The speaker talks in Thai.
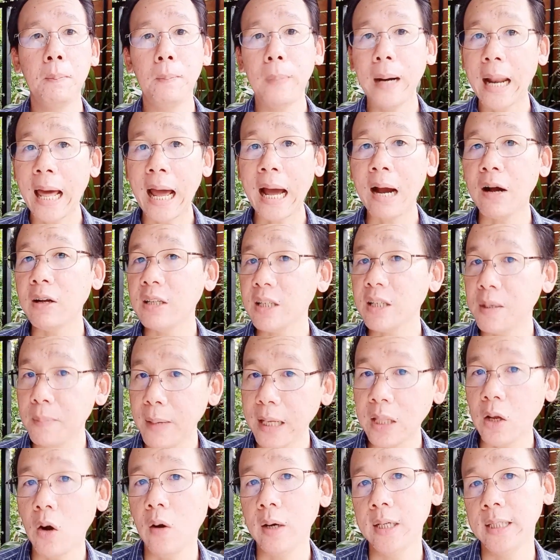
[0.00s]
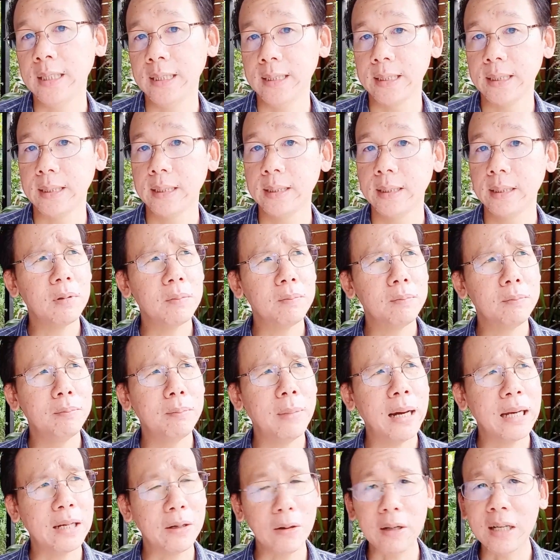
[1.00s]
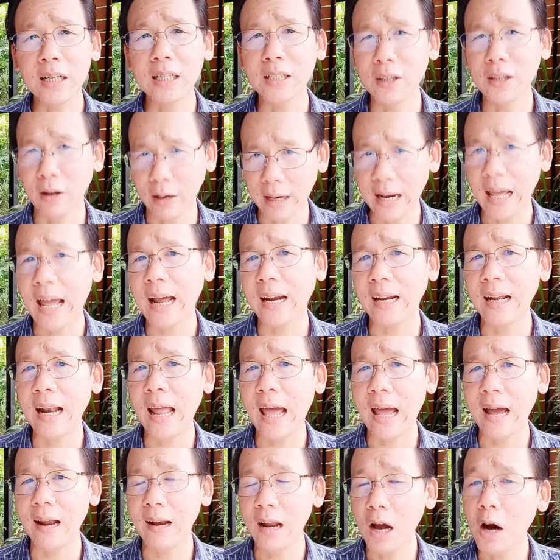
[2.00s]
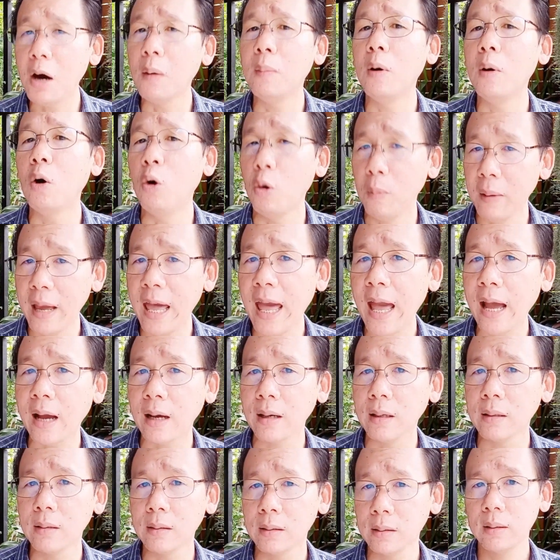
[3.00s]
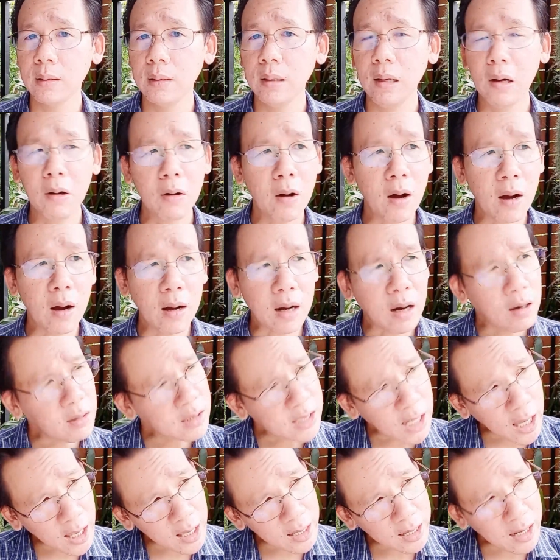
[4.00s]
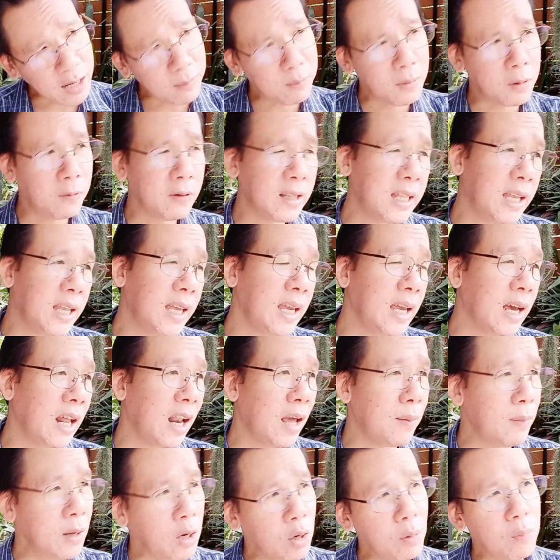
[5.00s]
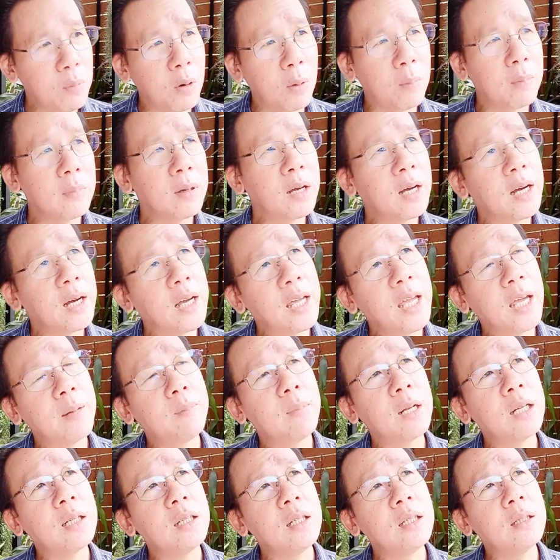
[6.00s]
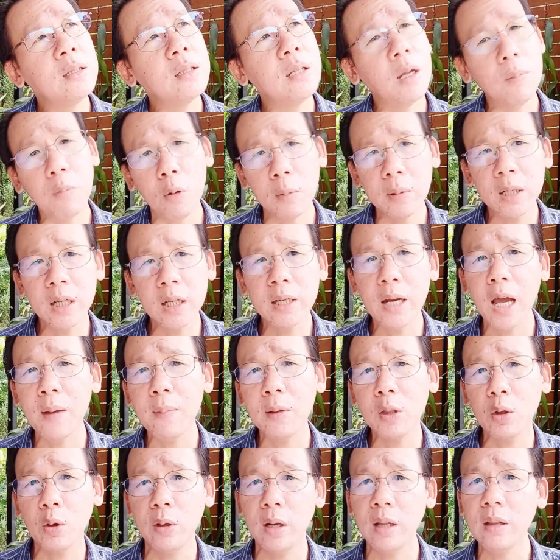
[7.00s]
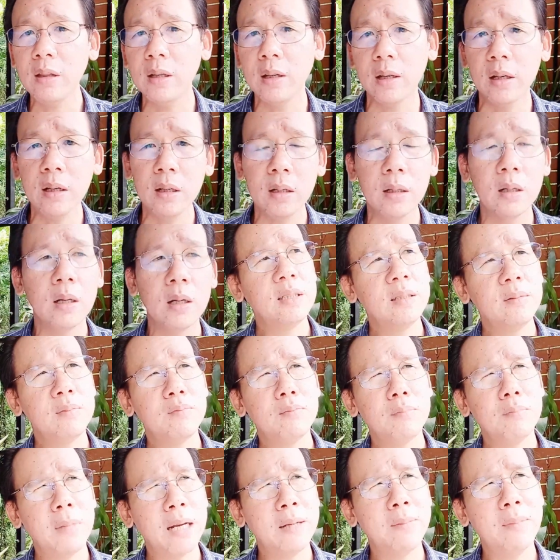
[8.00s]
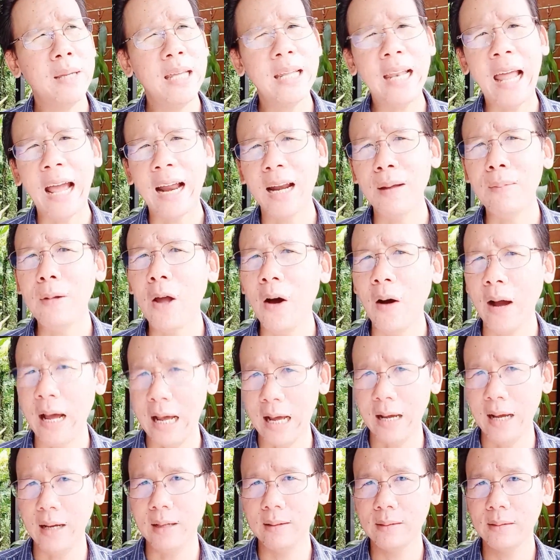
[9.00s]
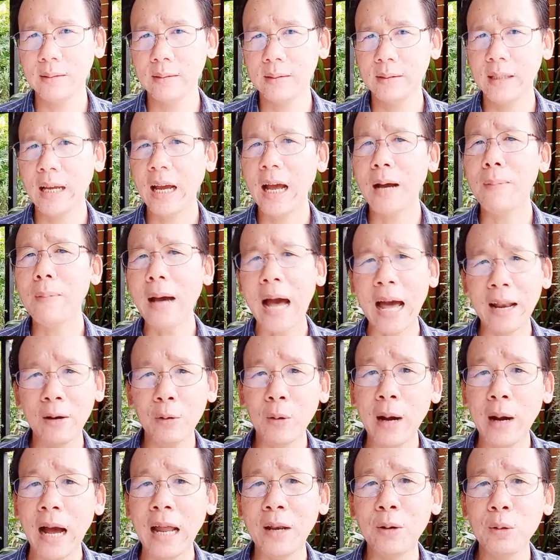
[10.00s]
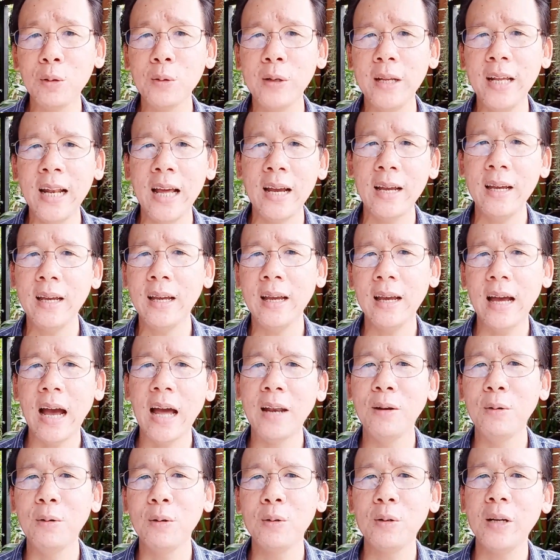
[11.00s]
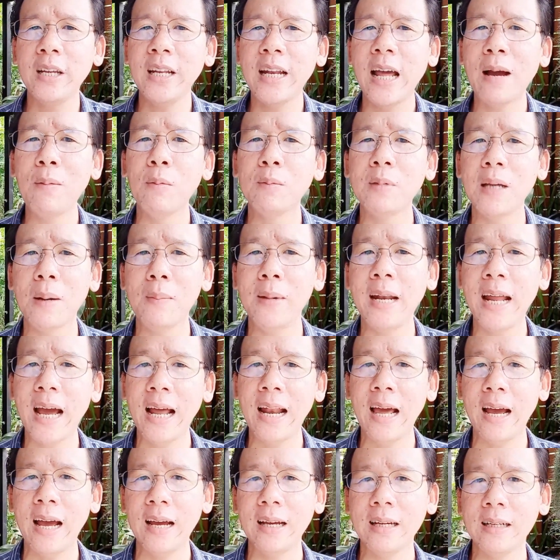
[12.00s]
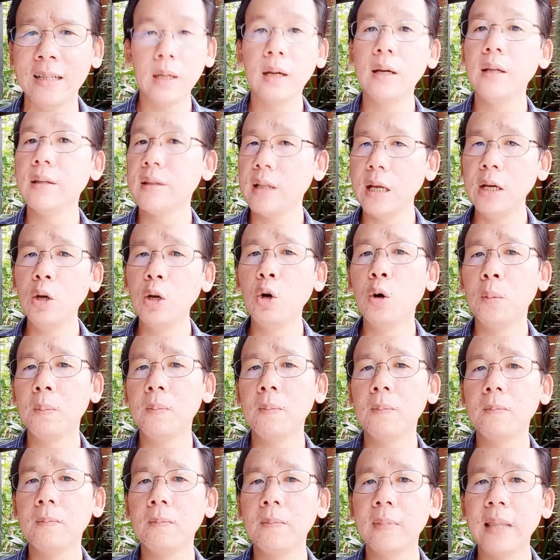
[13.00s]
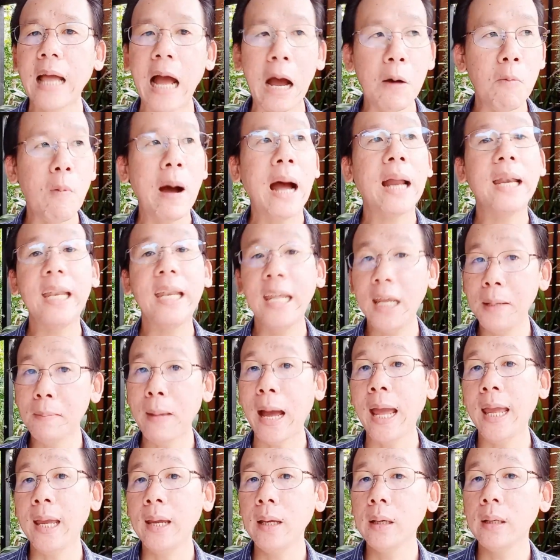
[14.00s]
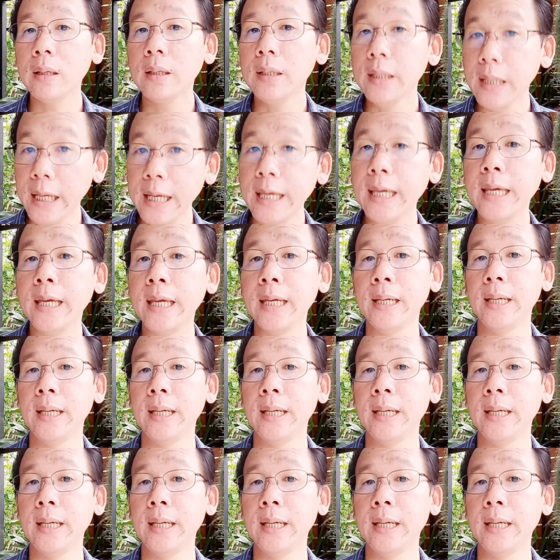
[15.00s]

ปลาก็จะไม่ท้องอืดมันก็คือนอนแดงนั่นแหละแล้วเอามาอบแห้งแล้วก็เขาใช้กรรมวิธีอะไรไม่รู้ผมเคยเห็นมันขึ้นเดี๋ยวผมขึ้นให้เป็นตัวหนังสือ มันมีแหล่งรับรองอะ่ะนะครับอ่านดูอ่านดูตรงนี้นะอ่านดูตรงนี้นะ ผมจำไม่ได้ละ สรุปถามว่าดีไหมดี